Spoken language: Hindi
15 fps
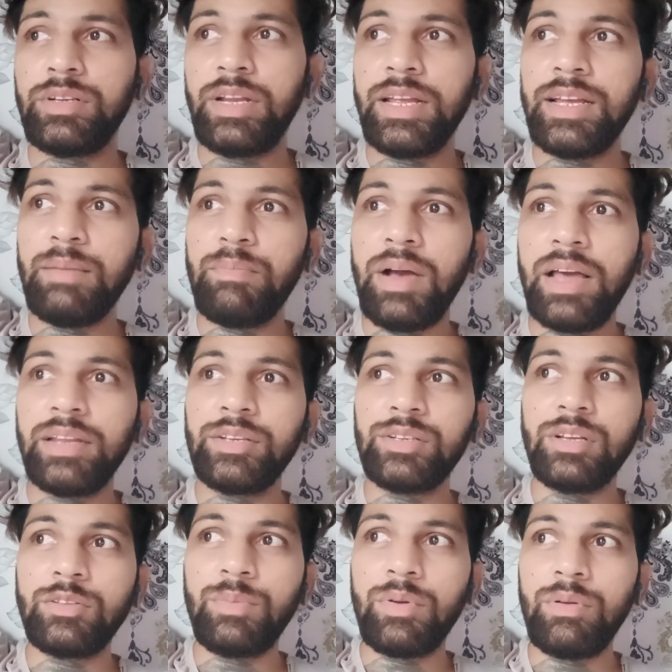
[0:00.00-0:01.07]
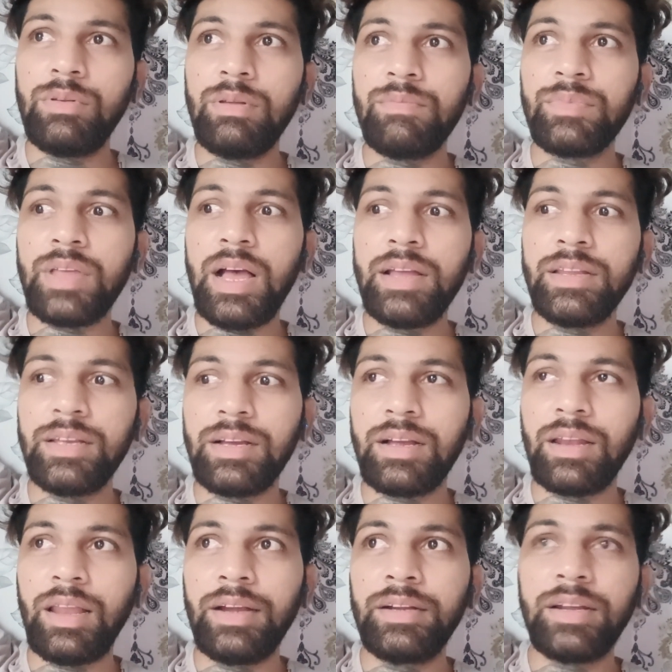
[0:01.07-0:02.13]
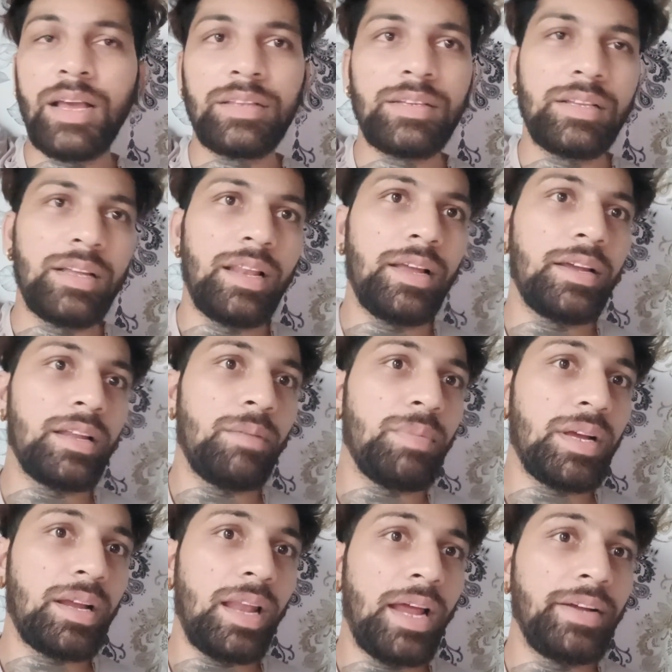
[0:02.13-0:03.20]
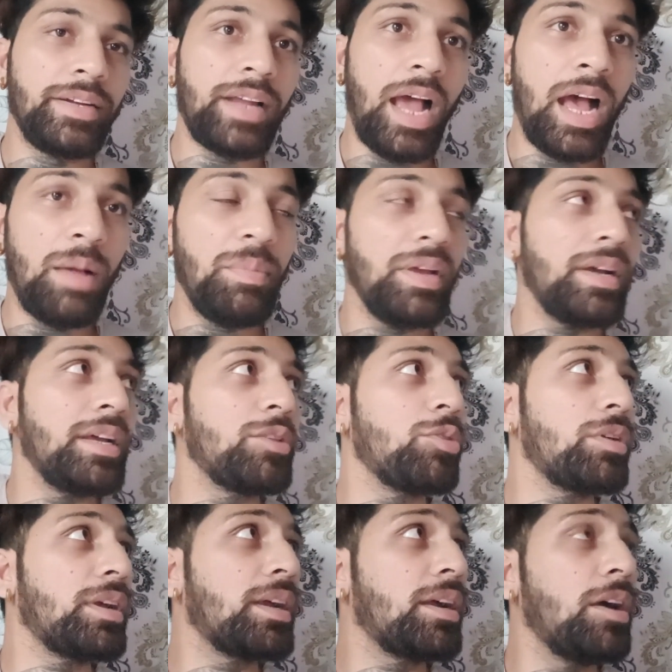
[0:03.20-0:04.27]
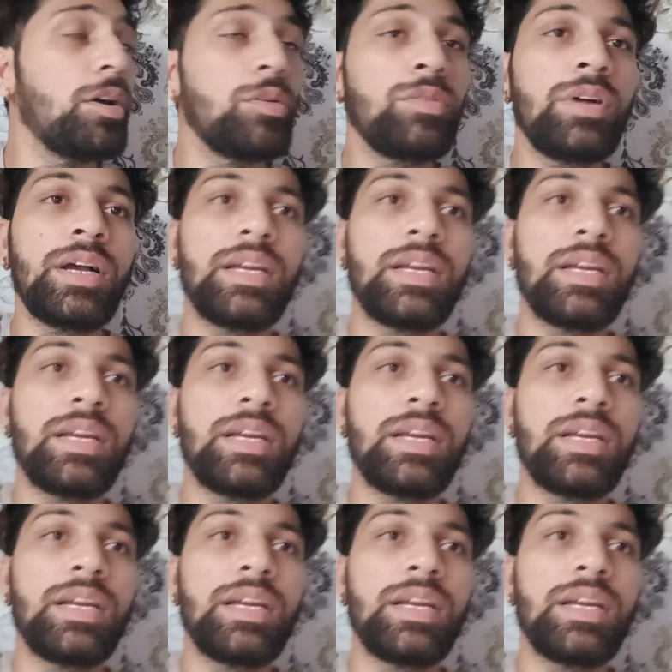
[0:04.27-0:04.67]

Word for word: ठीक है बारिश का तो प्रॉब्लम था नहीं क्लाइंट आते थे लेकिन अभी क्लाइंट आ भी गए तो करूँगा